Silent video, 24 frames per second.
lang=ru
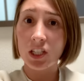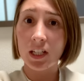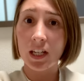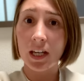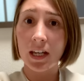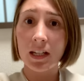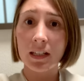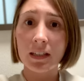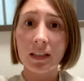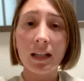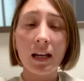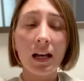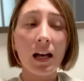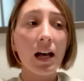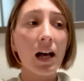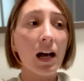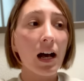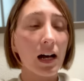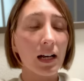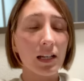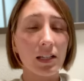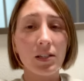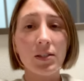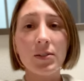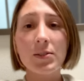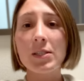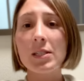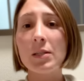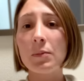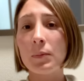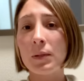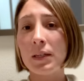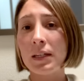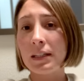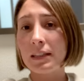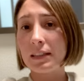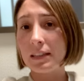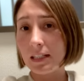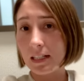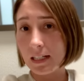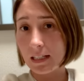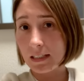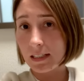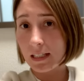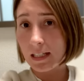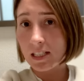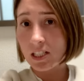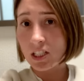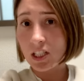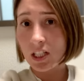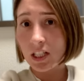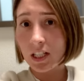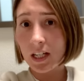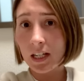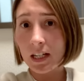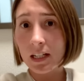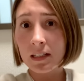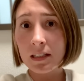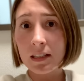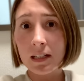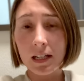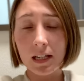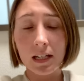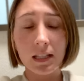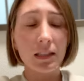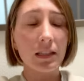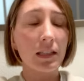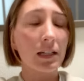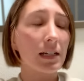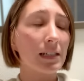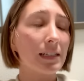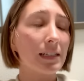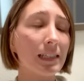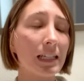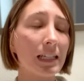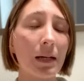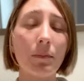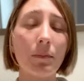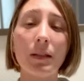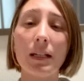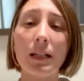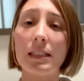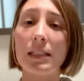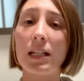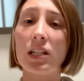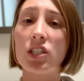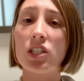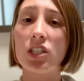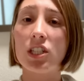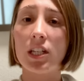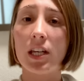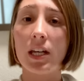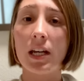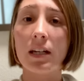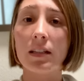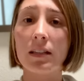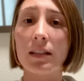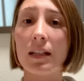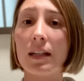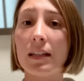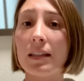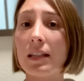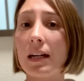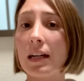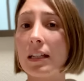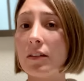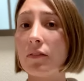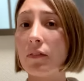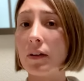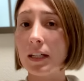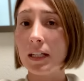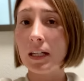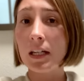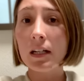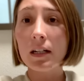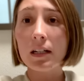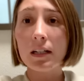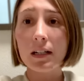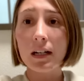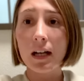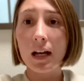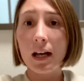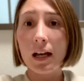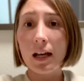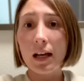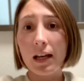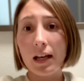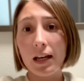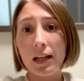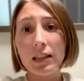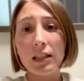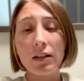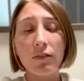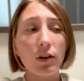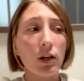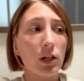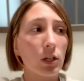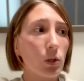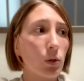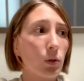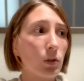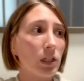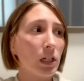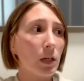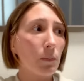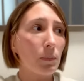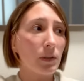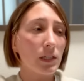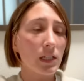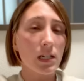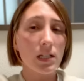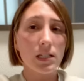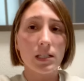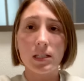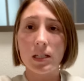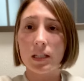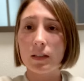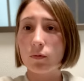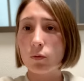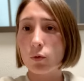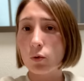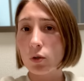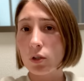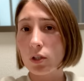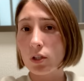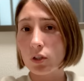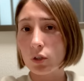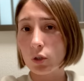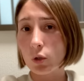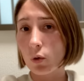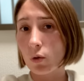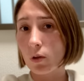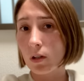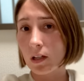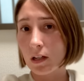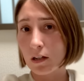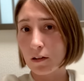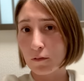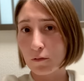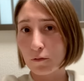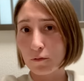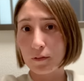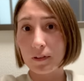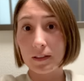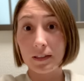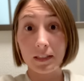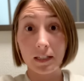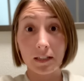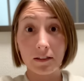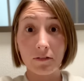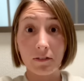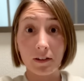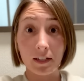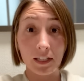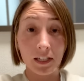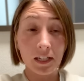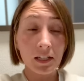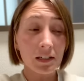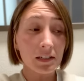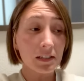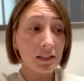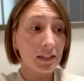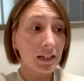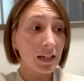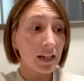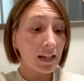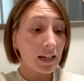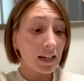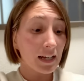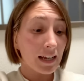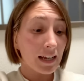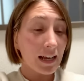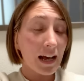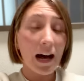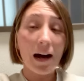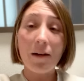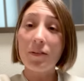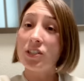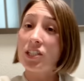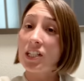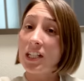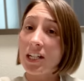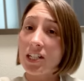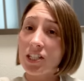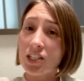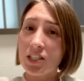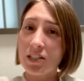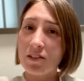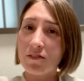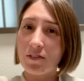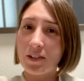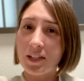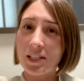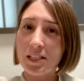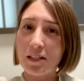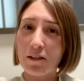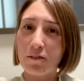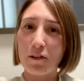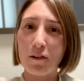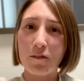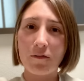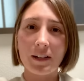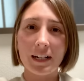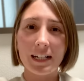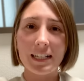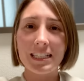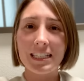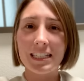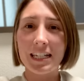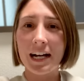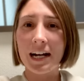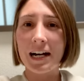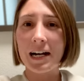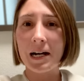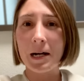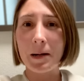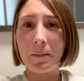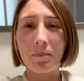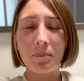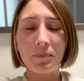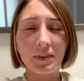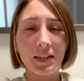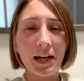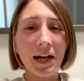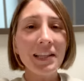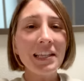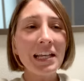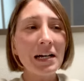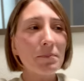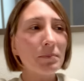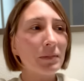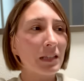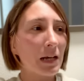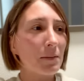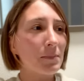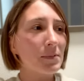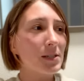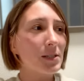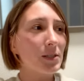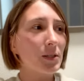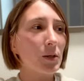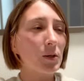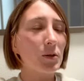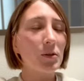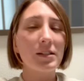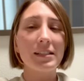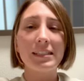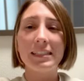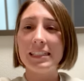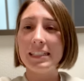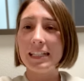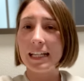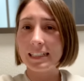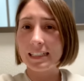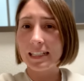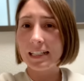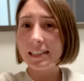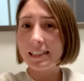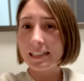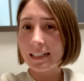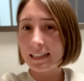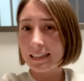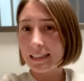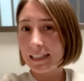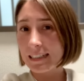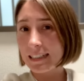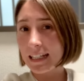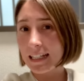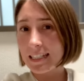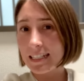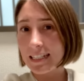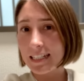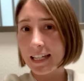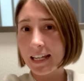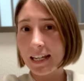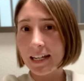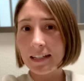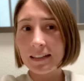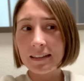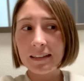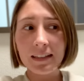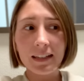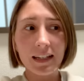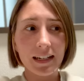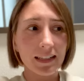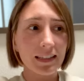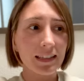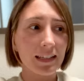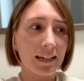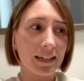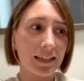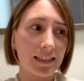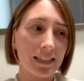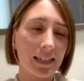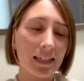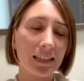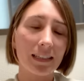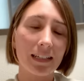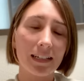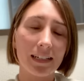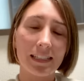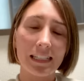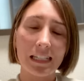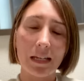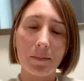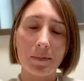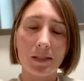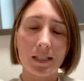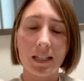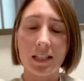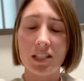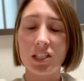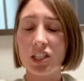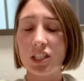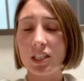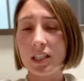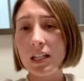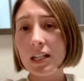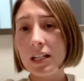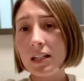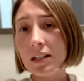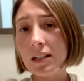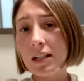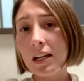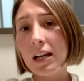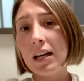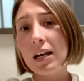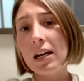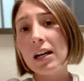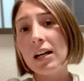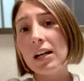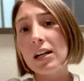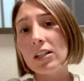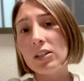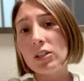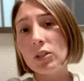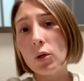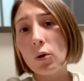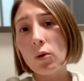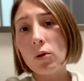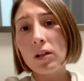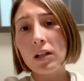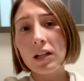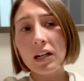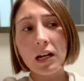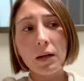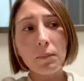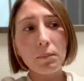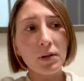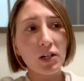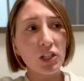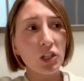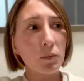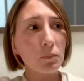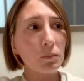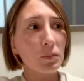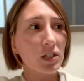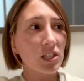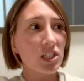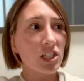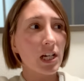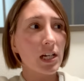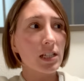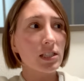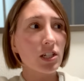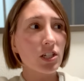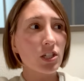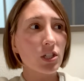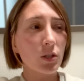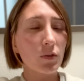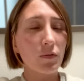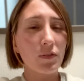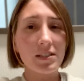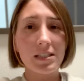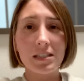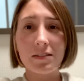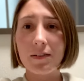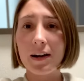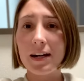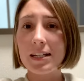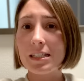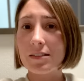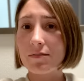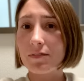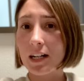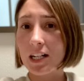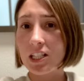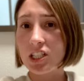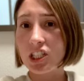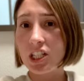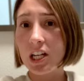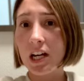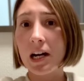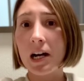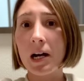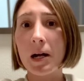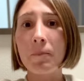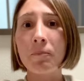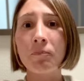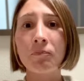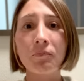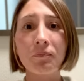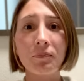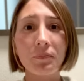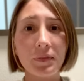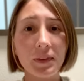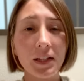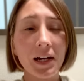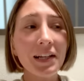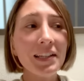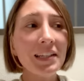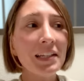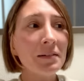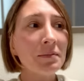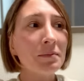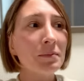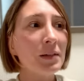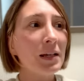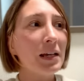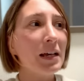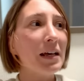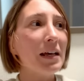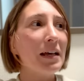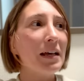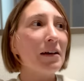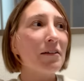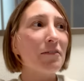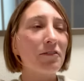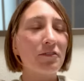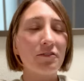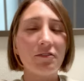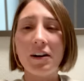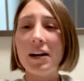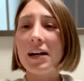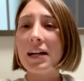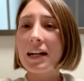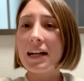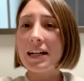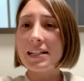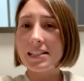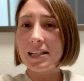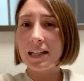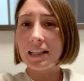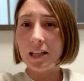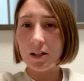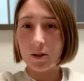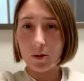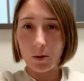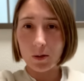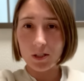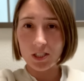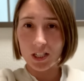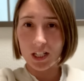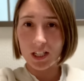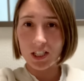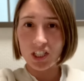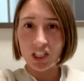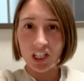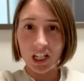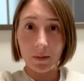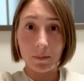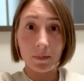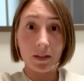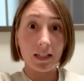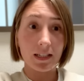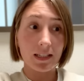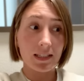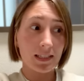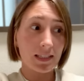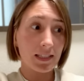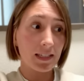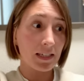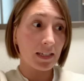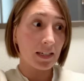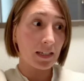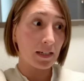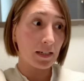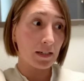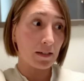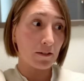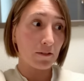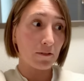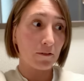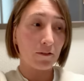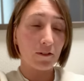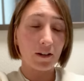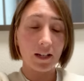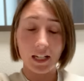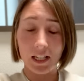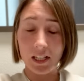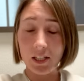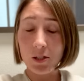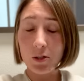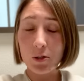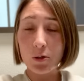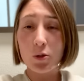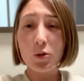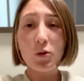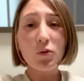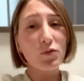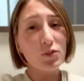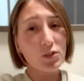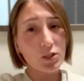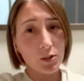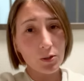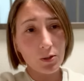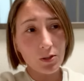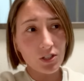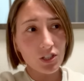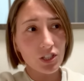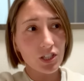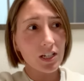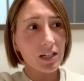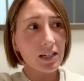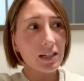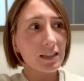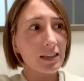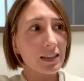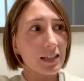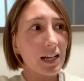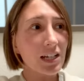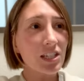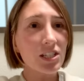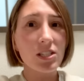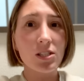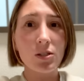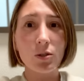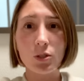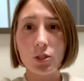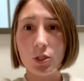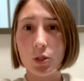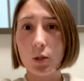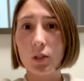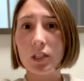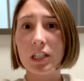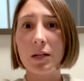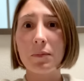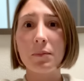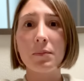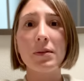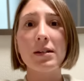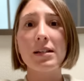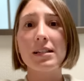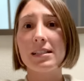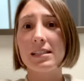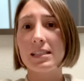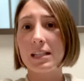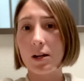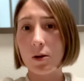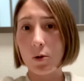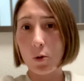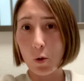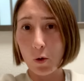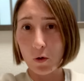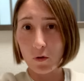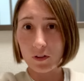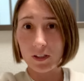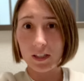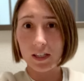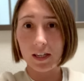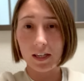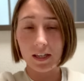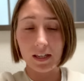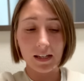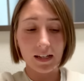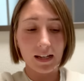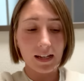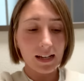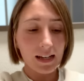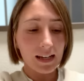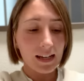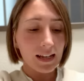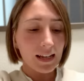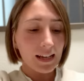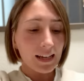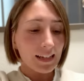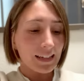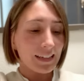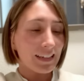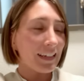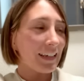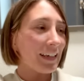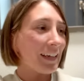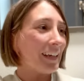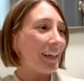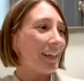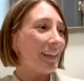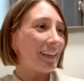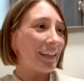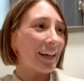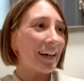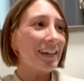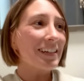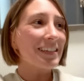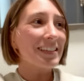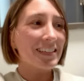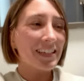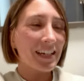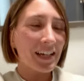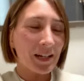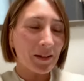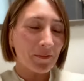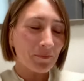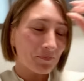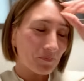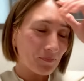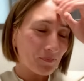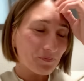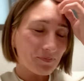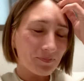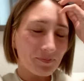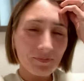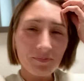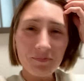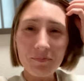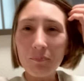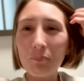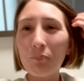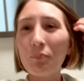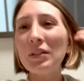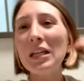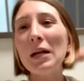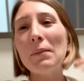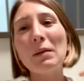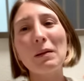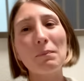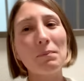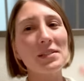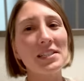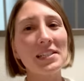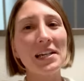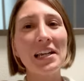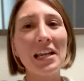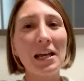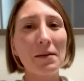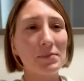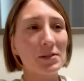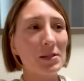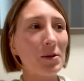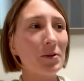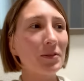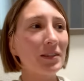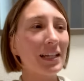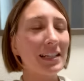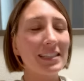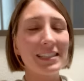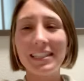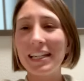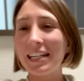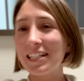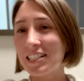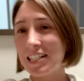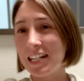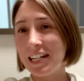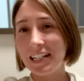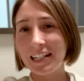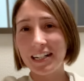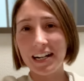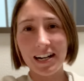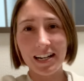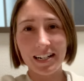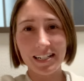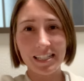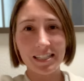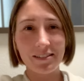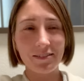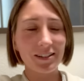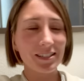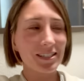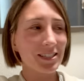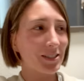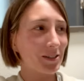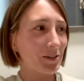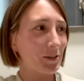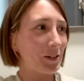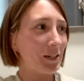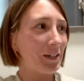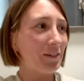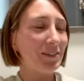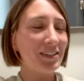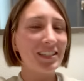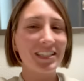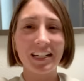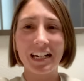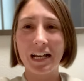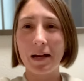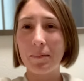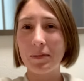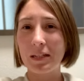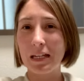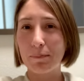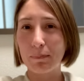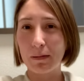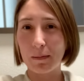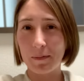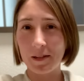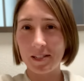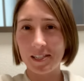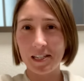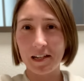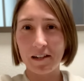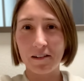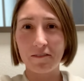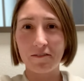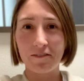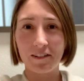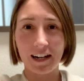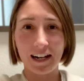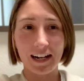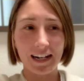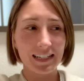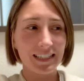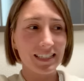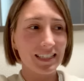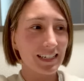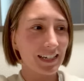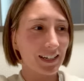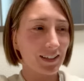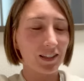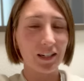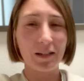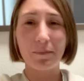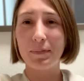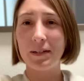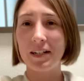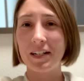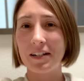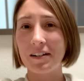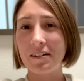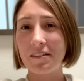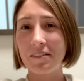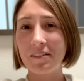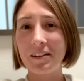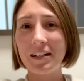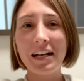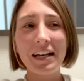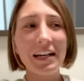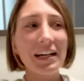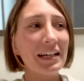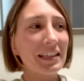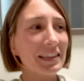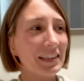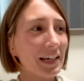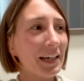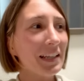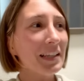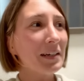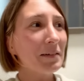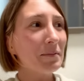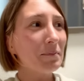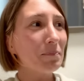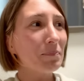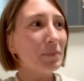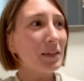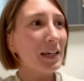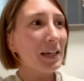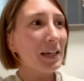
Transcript: йен, а изами 3000 йен, это 7000 йен на двоих, это в районе 52 долларов на двоих. А вчерашний вызов врача на дом нам стоил 10 тысяч йен, это где-то 74 доллара, поэтому получается, что вызывать врача на дом в два раза дороже, чем идти в клинику все же, даже с учетом страховки. И также мне прописали абсолютно те же лекарства, что и вчера мне прописал врач, который приехал на дом,